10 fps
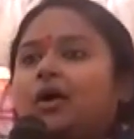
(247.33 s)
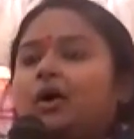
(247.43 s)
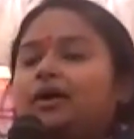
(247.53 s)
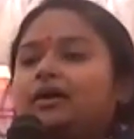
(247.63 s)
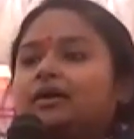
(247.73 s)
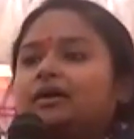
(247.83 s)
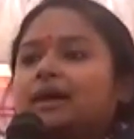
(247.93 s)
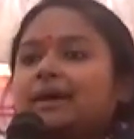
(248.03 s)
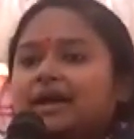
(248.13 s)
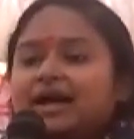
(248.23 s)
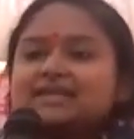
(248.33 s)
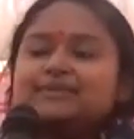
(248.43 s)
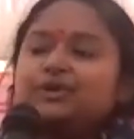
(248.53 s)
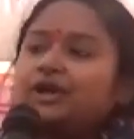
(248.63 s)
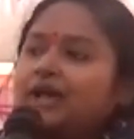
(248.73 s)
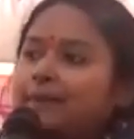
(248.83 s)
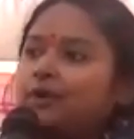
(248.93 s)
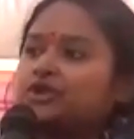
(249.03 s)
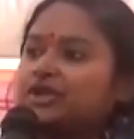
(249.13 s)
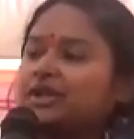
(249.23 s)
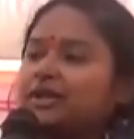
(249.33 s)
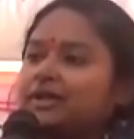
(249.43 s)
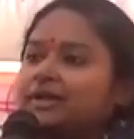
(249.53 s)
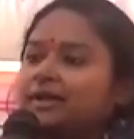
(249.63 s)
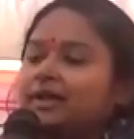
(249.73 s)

और हमारे गाजीपुर का नाम रोशन करें